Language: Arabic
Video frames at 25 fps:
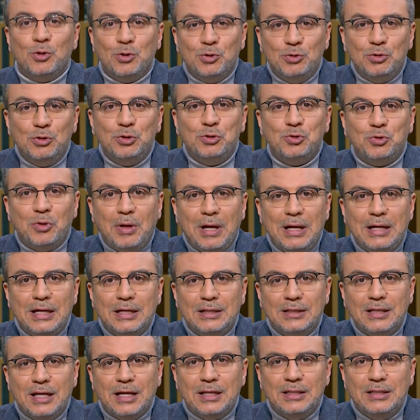قدرته
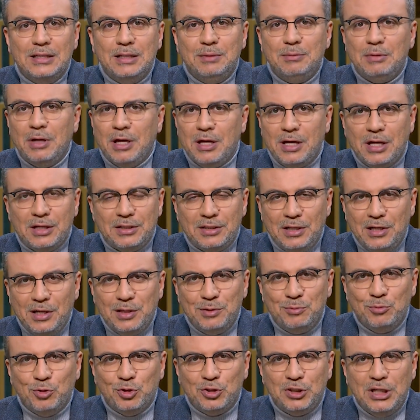على تقديم
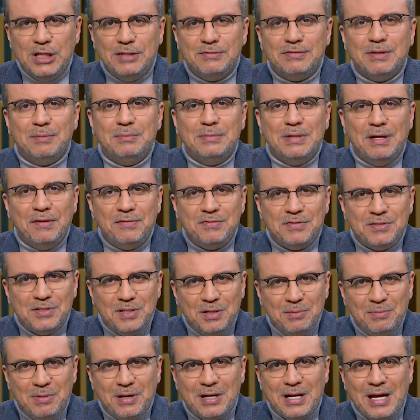كاركترات مختلفه من
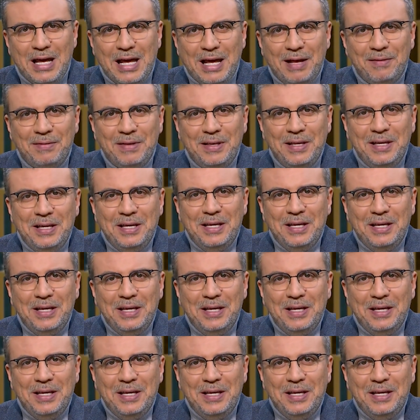نفس البراعه